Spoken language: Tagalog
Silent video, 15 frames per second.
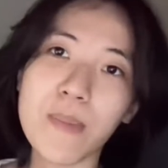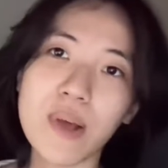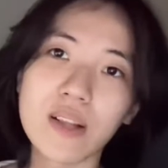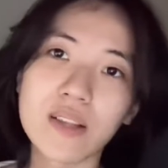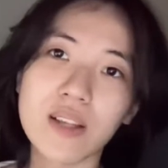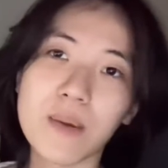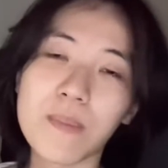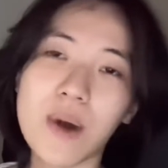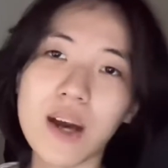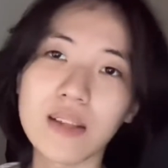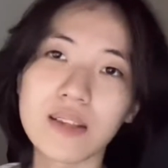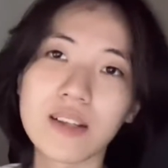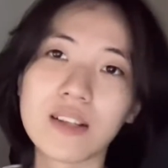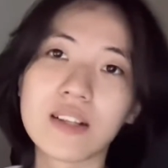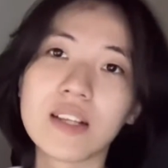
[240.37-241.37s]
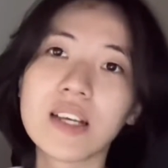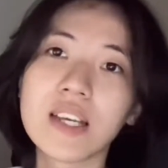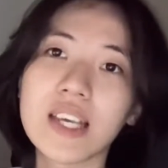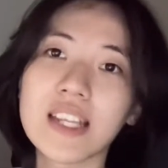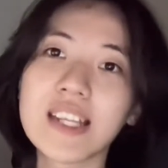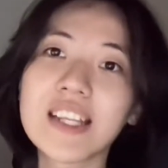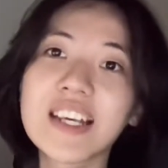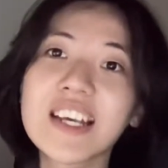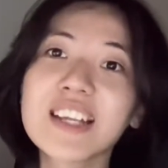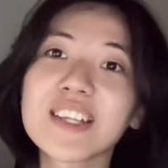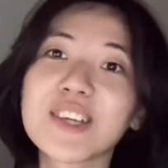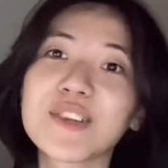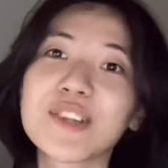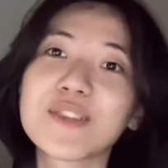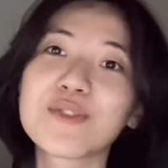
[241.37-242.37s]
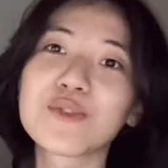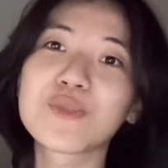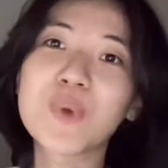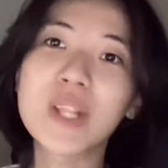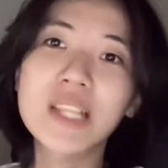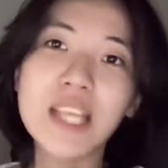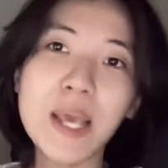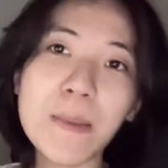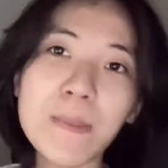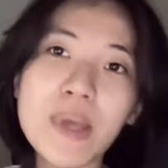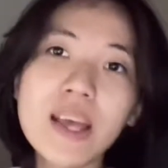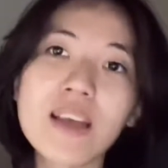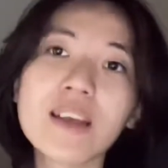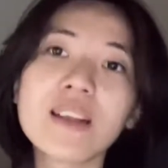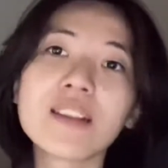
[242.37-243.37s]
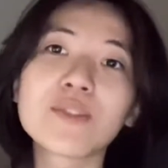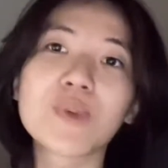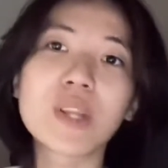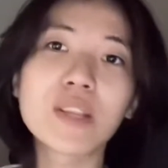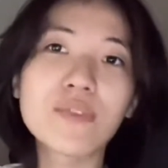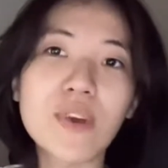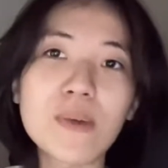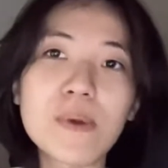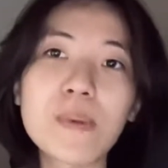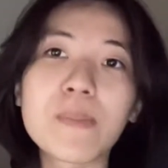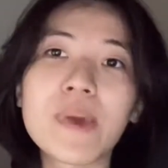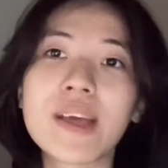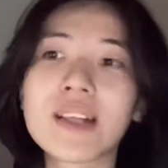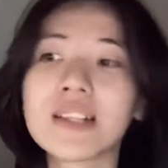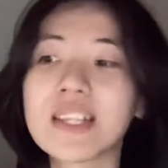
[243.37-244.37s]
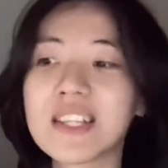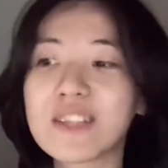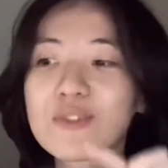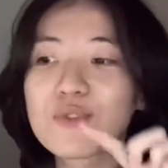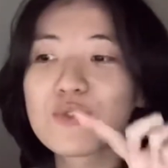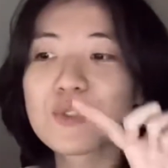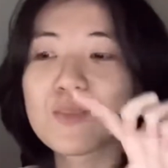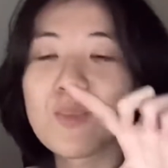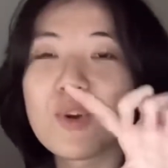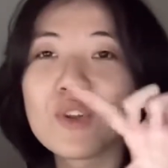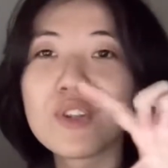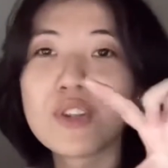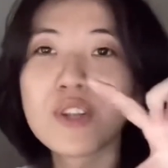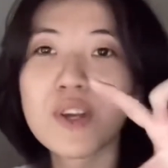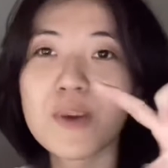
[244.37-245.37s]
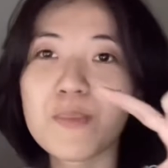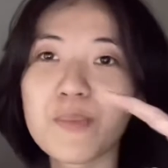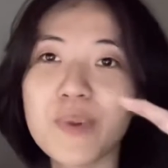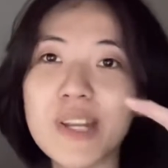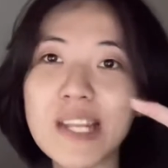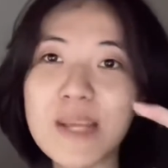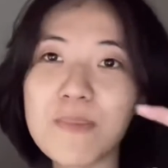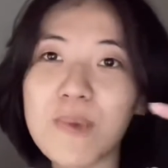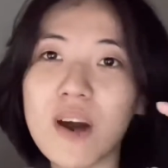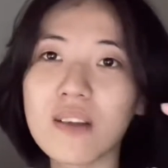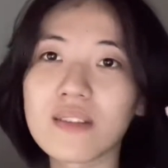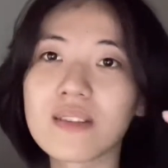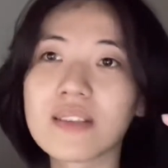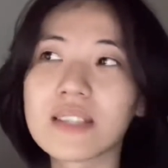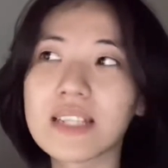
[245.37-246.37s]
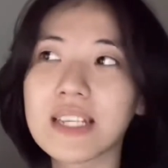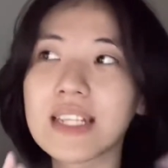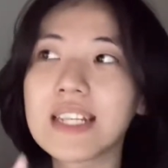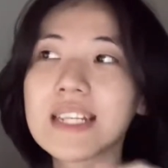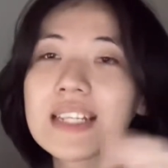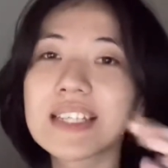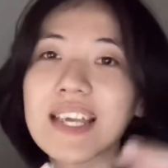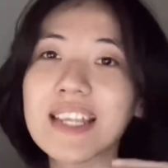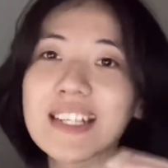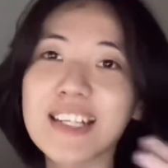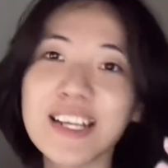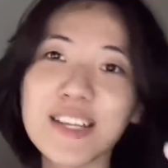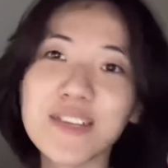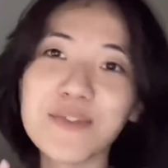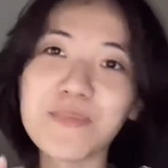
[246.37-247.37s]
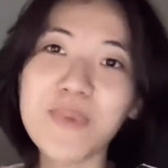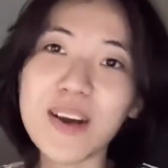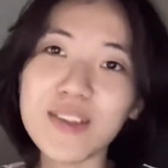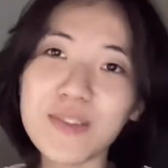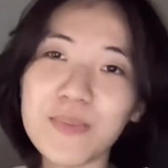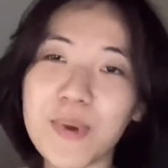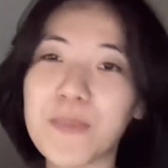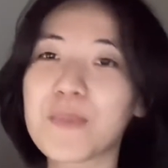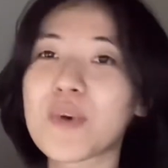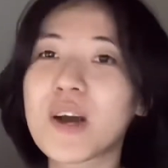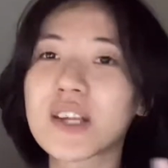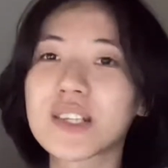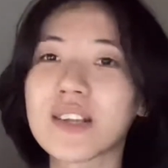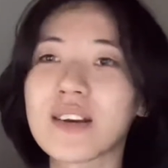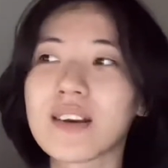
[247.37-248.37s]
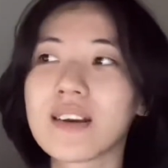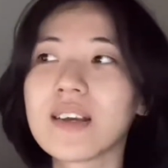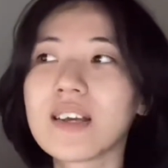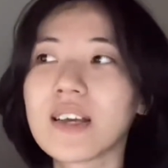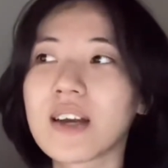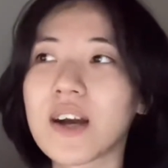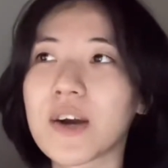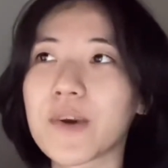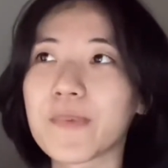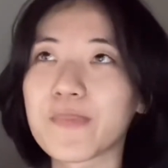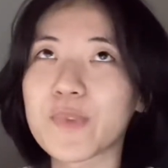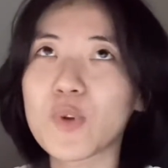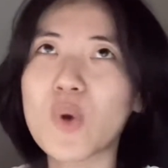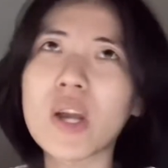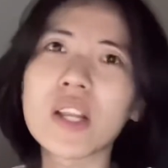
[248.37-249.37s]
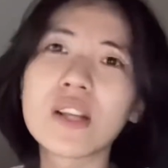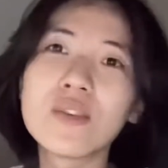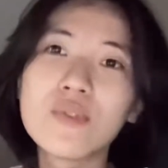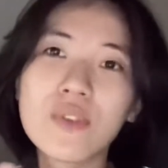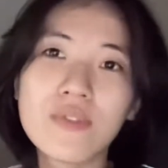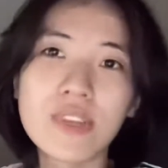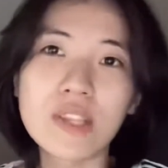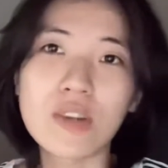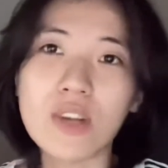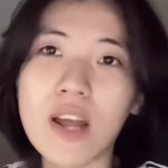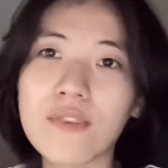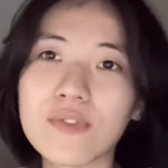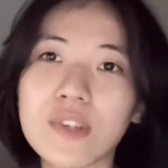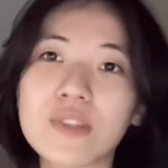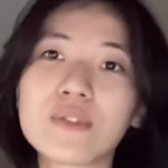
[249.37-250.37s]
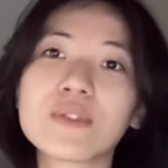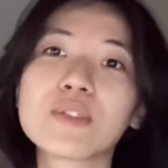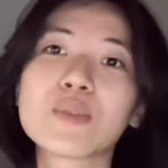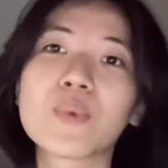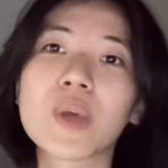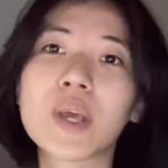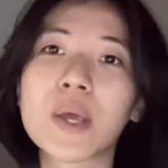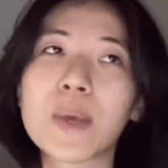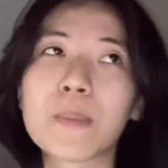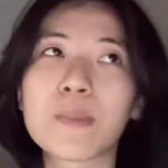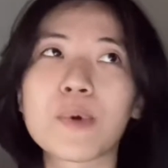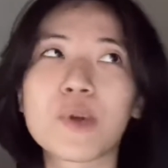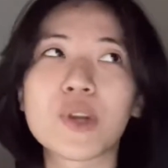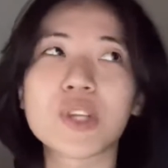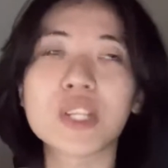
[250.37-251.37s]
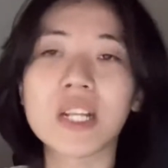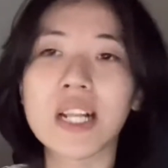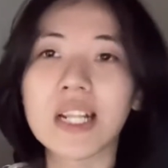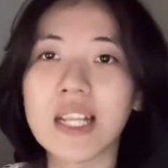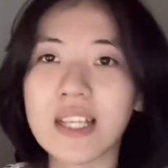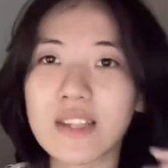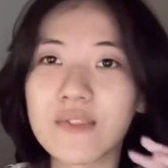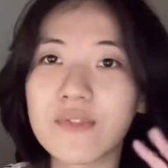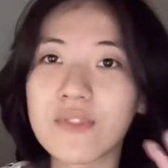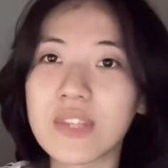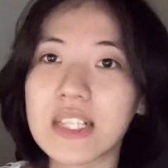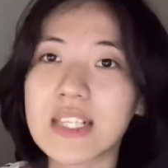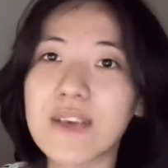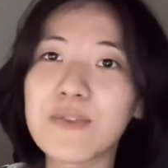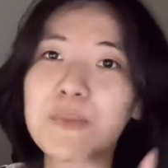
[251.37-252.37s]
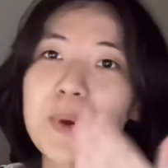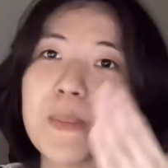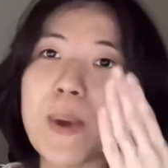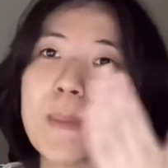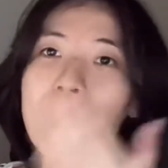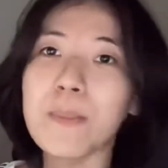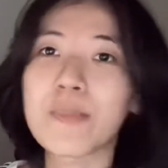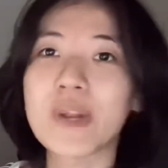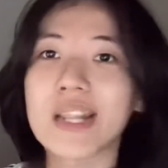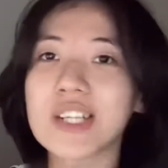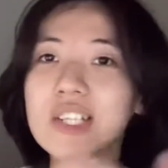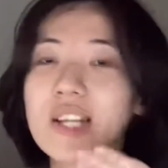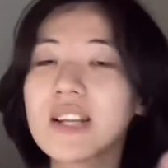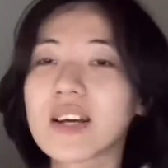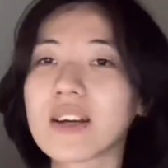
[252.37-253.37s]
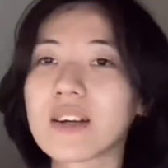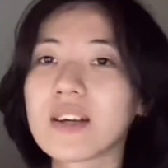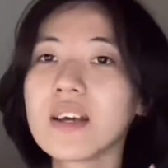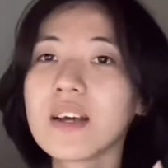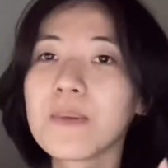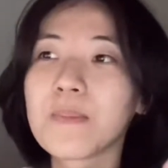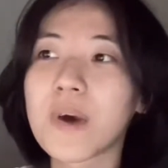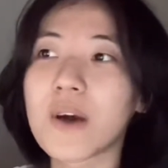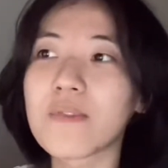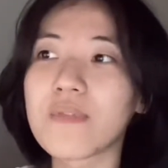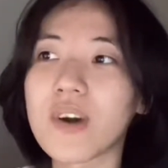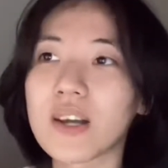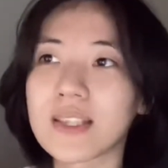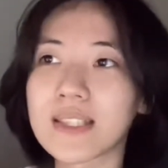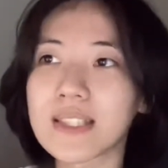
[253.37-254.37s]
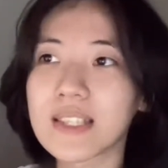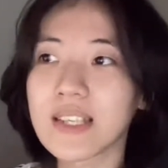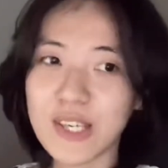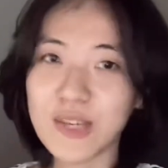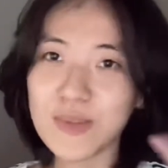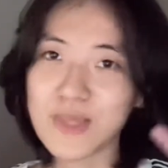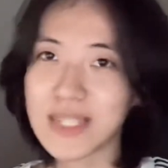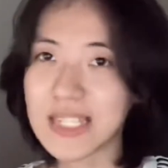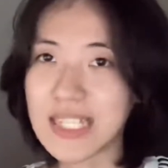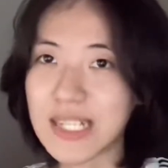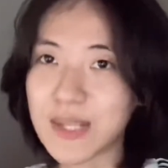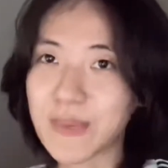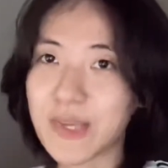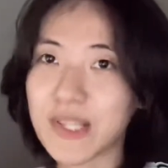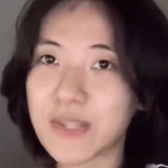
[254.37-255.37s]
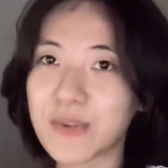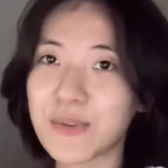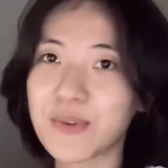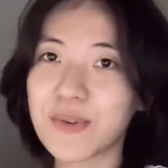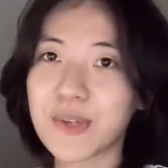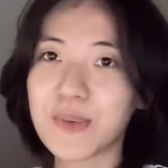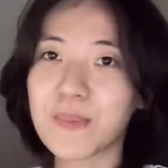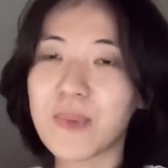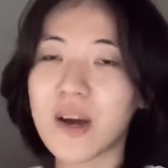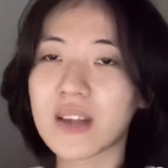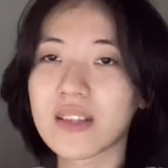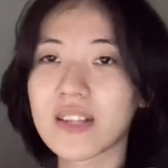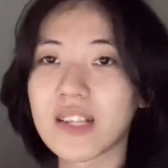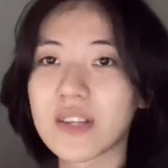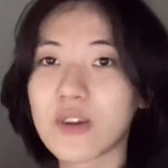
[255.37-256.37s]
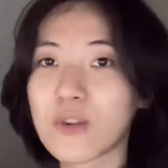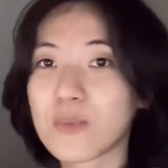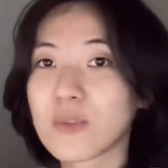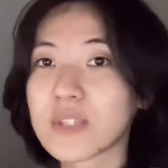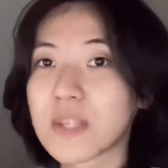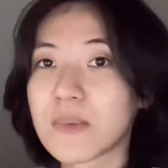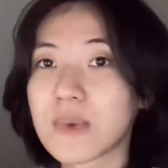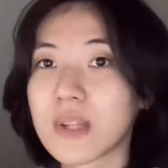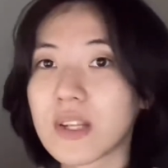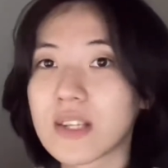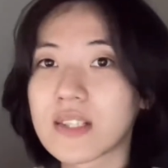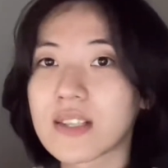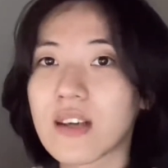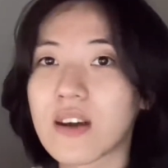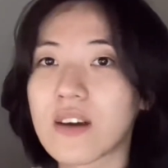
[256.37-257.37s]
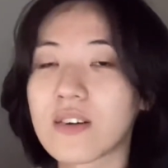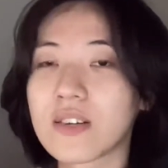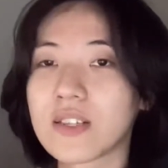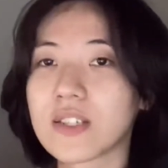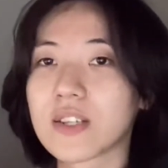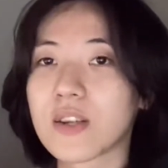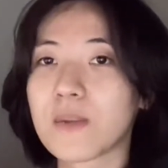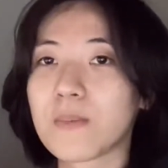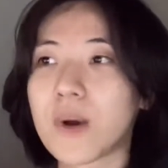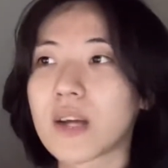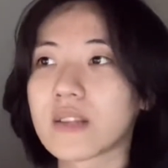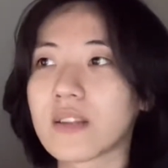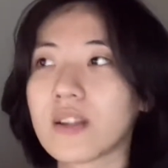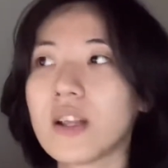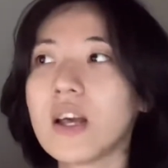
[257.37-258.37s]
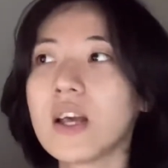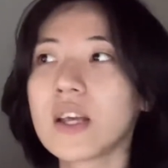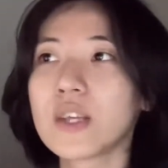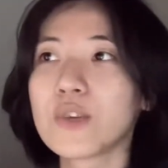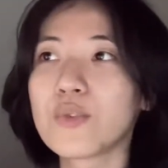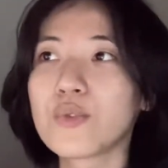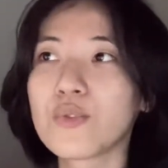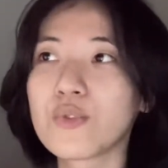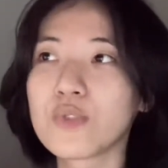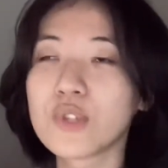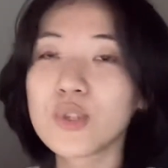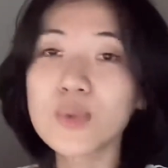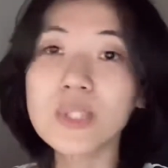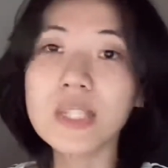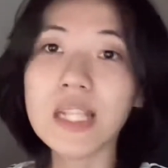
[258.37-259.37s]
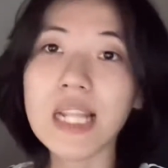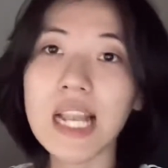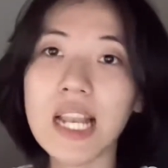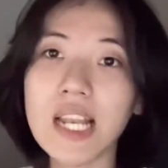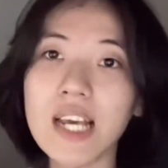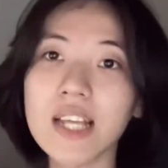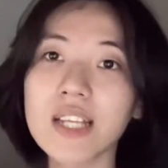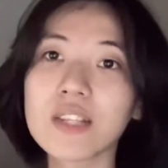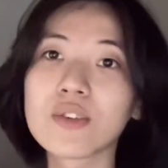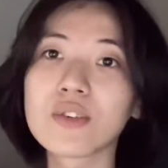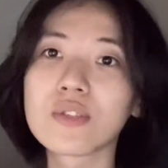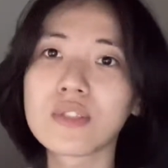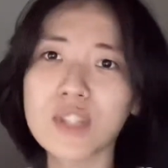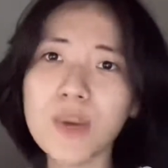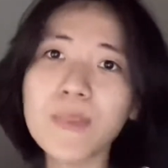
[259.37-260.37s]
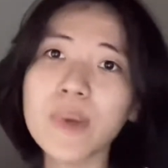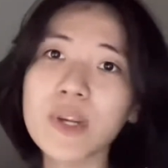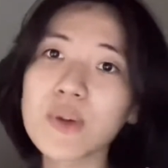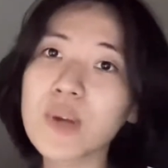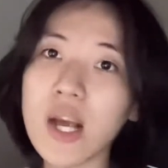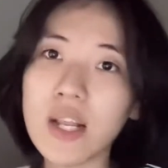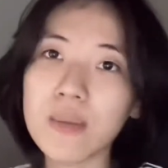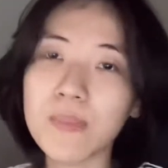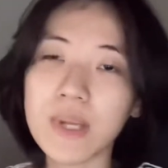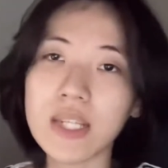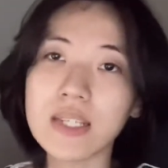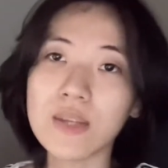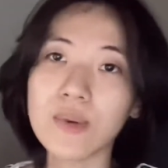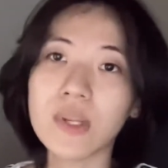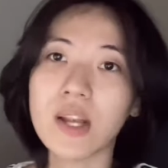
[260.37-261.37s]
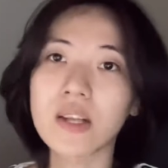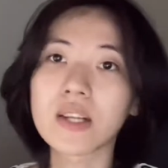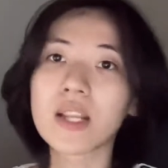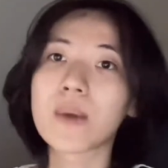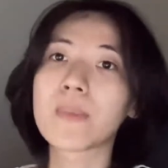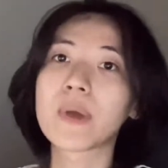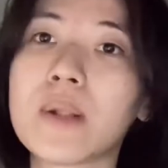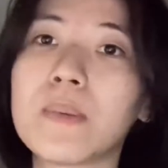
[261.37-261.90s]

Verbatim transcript: ml na bottle, ididikan niya yan into 20 ml, 25 ml, into small pretty bottles. Ididesign niya rin yung bottle para mukha siyang um, kuwari ano, Louis Vuitton Afternoon Swim or Chanel 1957. Magpapaprint siya ng mga fonts. Cutesy naman yung, yung bottle and almost similar sa original bottle. Yung juice na nilalagay niya doon, syempre yung galing pa rin sa 100 ml